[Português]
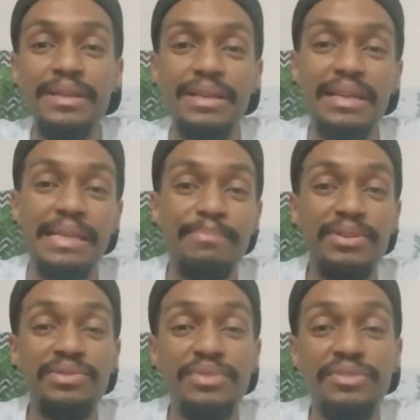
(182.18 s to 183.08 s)
Ele
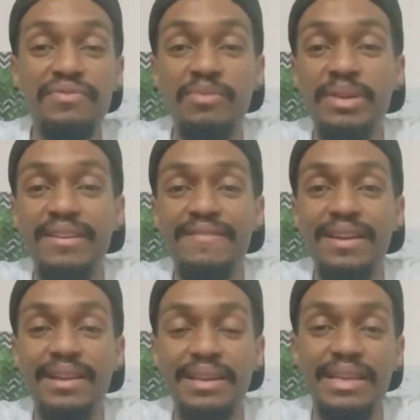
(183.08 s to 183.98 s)
depois, durante o filme,
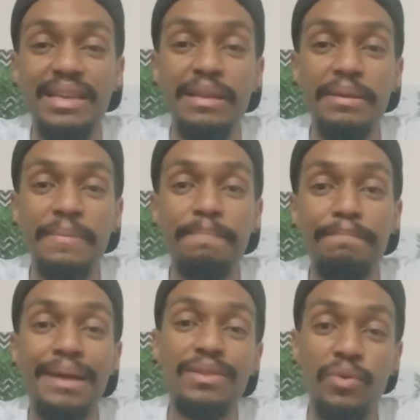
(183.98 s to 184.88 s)
revela que ele
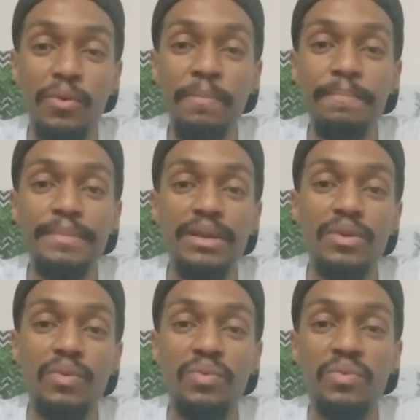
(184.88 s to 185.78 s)
matou
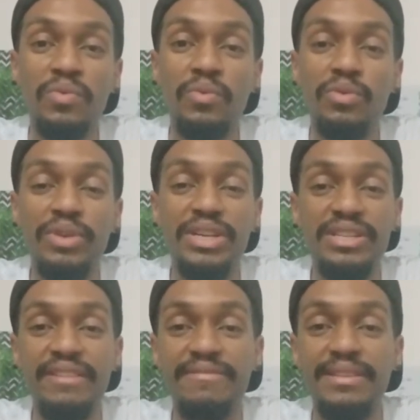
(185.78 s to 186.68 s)
o
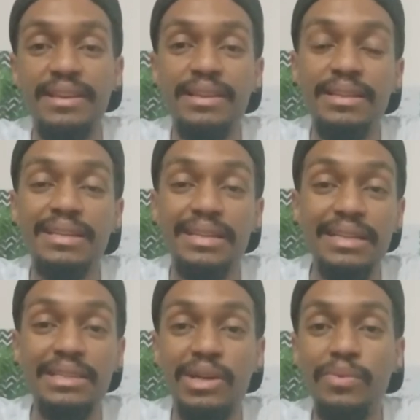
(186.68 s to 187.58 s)
ex-chefe dele.
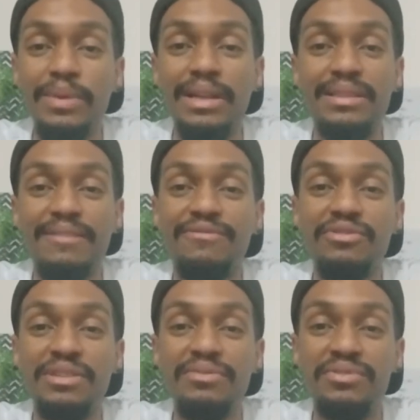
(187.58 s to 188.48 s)
Então, ele está
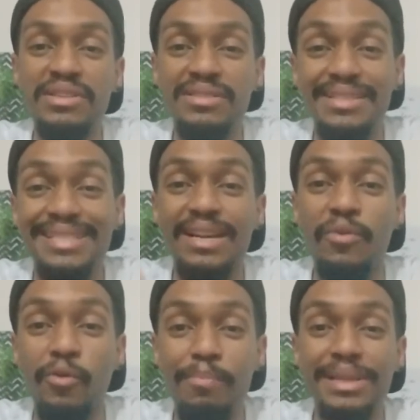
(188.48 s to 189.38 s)
fugindo disso, dessa
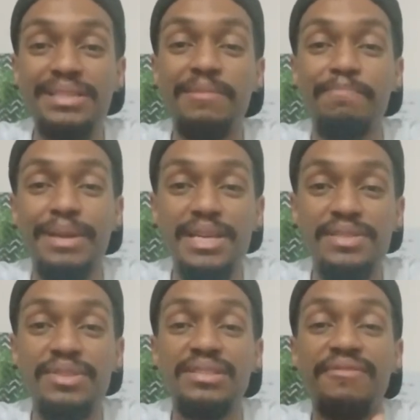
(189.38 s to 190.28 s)
culpa, desse
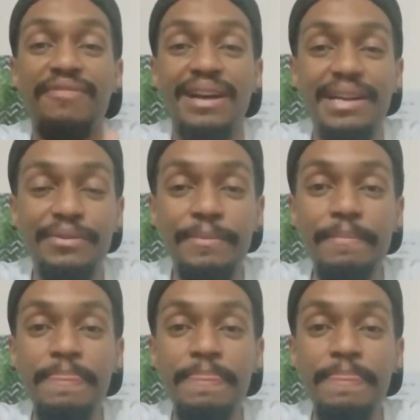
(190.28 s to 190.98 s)
peso, desse fardo.